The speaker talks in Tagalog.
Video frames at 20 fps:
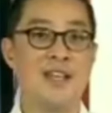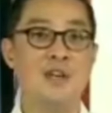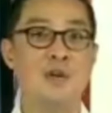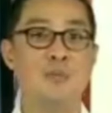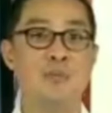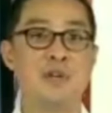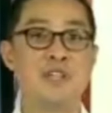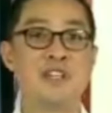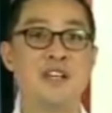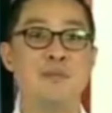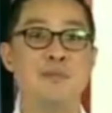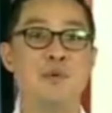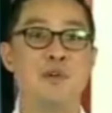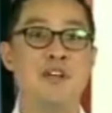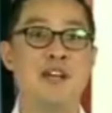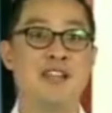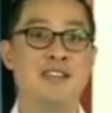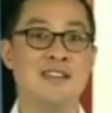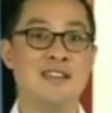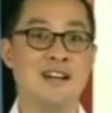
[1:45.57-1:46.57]
inumpisan po
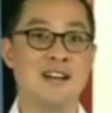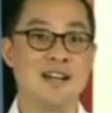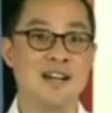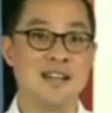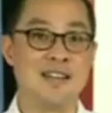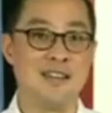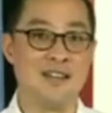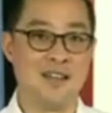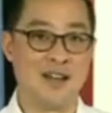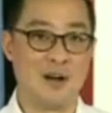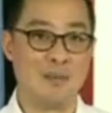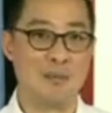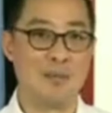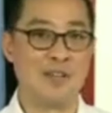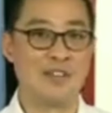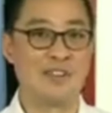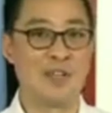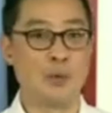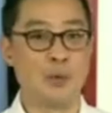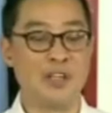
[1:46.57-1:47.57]
natin agad ang
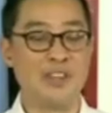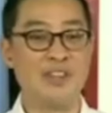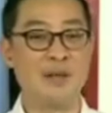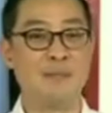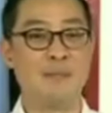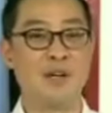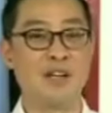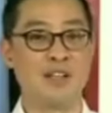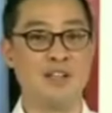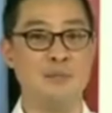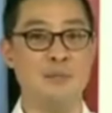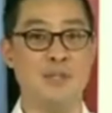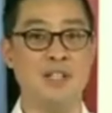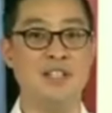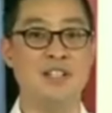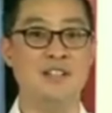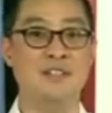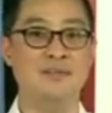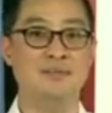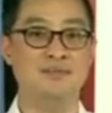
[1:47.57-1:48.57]
pantawid ng pag-ibig.
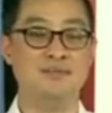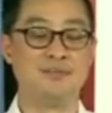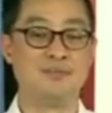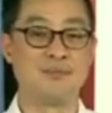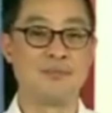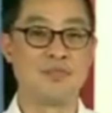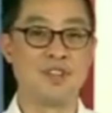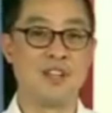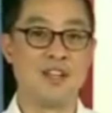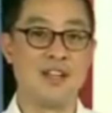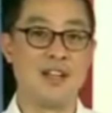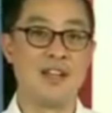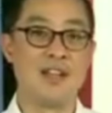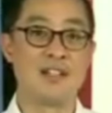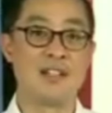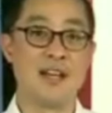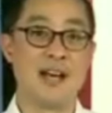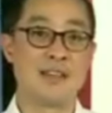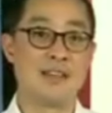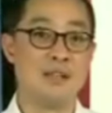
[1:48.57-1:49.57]

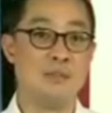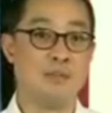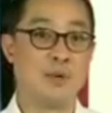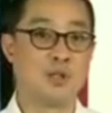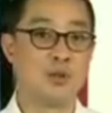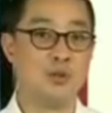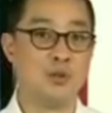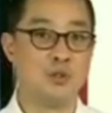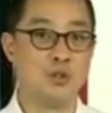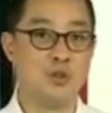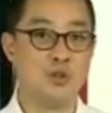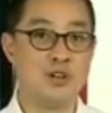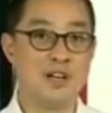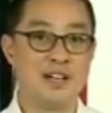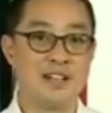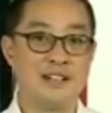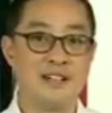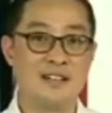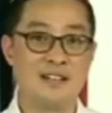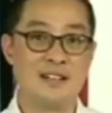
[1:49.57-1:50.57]
Sa ating
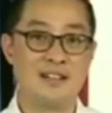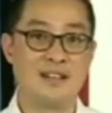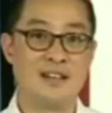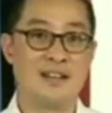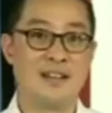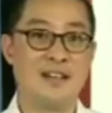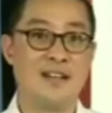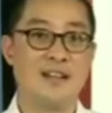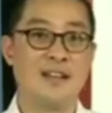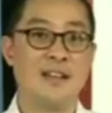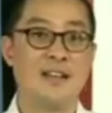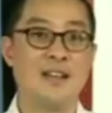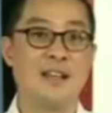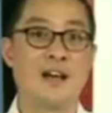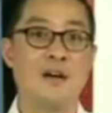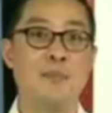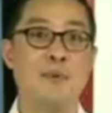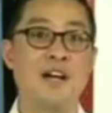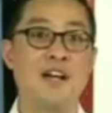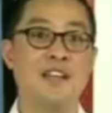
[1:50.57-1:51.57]
pagtutulungan,
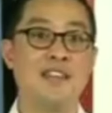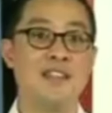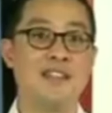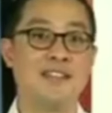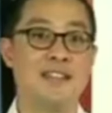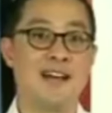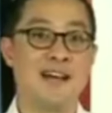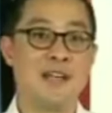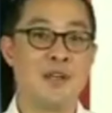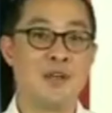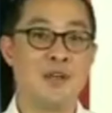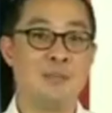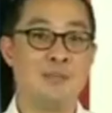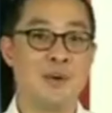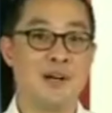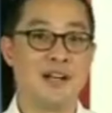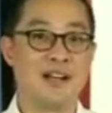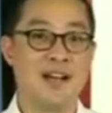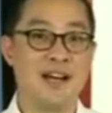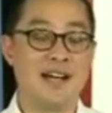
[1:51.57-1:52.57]
nakapaghatid tayo ng
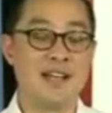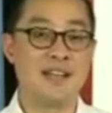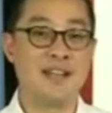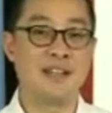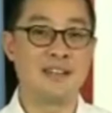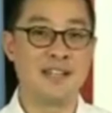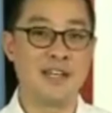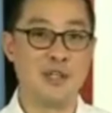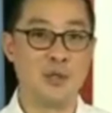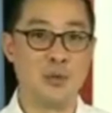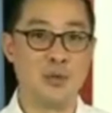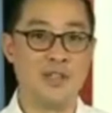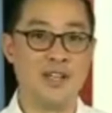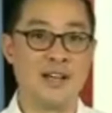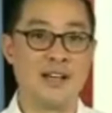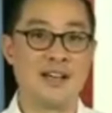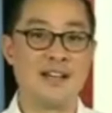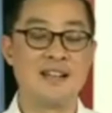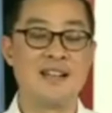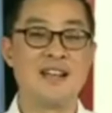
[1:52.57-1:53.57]
pagkain at
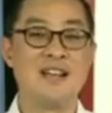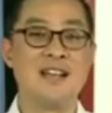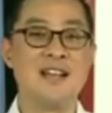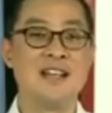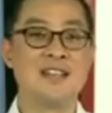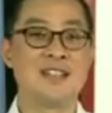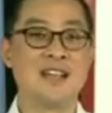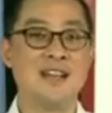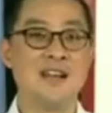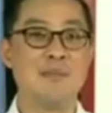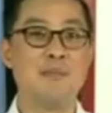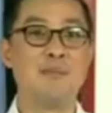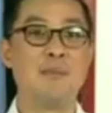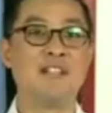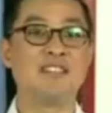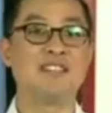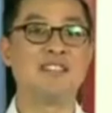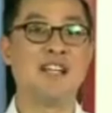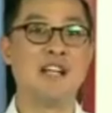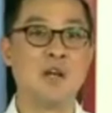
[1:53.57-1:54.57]
ayuda sa
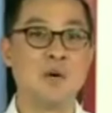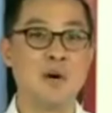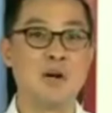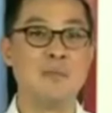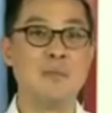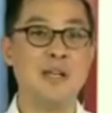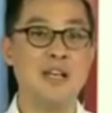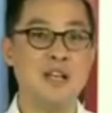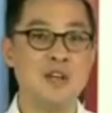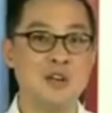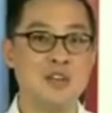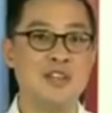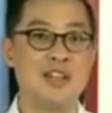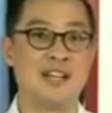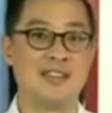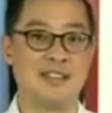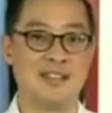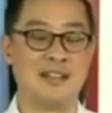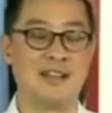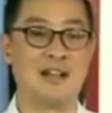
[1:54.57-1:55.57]
lampas dalawang milyon
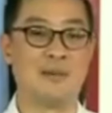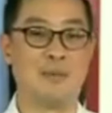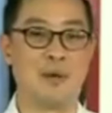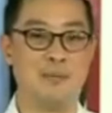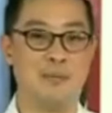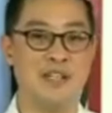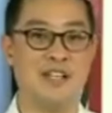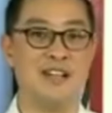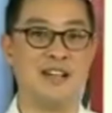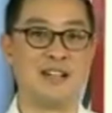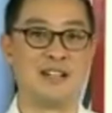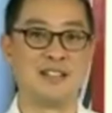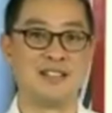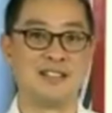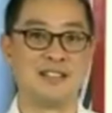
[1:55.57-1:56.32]
nating kapamilya.